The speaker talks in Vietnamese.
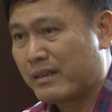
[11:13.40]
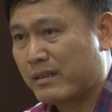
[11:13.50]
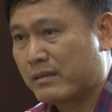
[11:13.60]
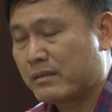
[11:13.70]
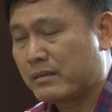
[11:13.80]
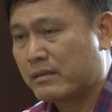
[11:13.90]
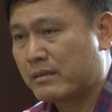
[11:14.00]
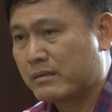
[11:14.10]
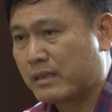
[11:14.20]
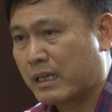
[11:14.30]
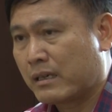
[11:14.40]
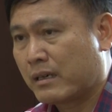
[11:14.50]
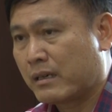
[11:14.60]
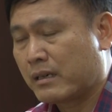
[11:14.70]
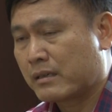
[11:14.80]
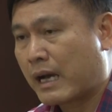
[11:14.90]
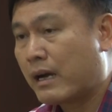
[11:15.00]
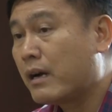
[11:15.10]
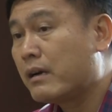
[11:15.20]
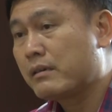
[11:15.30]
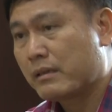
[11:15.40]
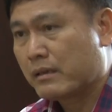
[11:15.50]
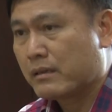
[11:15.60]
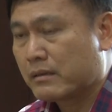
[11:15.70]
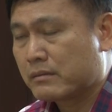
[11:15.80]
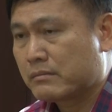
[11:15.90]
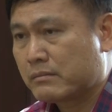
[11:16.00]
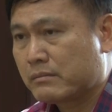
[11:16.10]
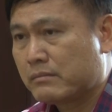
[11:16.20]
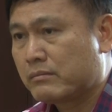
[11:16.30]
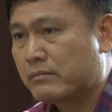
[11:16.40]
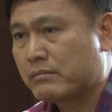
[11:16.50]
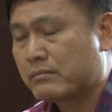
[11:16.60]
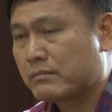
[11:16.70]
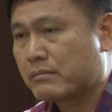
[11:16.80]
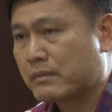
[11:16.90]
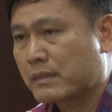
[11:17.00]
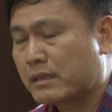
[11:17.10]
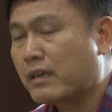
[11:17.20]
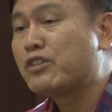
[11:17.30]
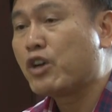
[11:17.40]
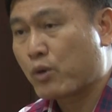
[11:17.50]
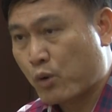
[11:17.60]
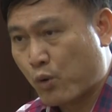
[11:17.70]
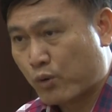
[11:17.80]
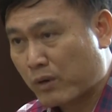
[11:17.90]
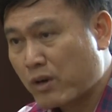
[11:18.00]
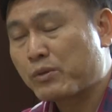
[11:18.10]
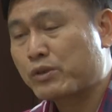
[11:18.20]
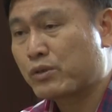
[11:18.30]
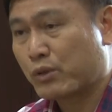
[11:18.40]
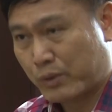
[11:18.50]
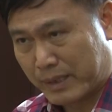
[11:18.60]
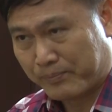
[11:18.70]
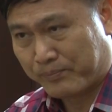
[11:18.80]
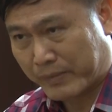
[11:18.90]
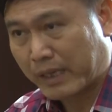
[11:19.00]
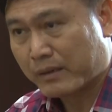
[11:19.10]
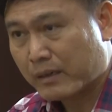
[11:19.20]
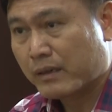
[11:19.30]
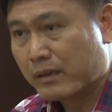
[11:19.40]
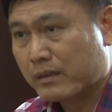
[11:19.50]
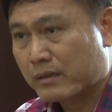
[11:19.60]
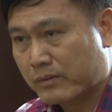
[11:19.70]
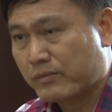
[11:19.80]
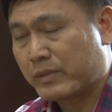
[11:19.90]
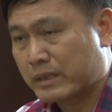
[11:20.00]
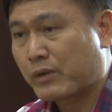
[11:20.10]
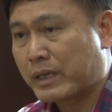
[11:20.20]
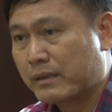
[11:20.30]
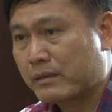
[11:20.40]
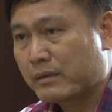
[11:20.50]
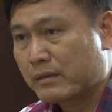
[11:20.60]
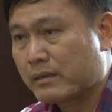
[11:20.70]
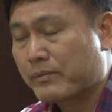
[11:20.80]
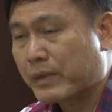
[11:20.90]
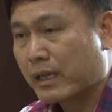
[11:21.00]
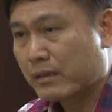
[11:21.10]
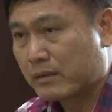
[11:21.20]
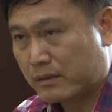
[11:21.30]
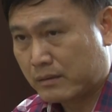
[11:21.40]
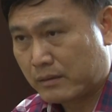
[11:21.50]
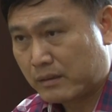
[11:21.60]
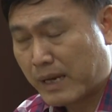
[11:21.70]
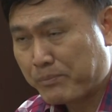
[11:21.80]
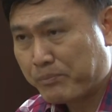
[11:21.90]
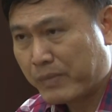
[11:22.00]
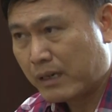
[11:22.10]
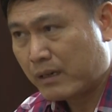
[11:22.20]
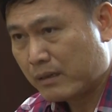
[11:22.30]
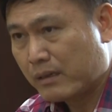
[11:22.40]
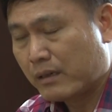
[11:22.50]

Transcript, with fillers: uh, gọi là là, là đã um, rất là nhiều cầu thủ đóng góp cho đội tuyển về sau này thì năm uh,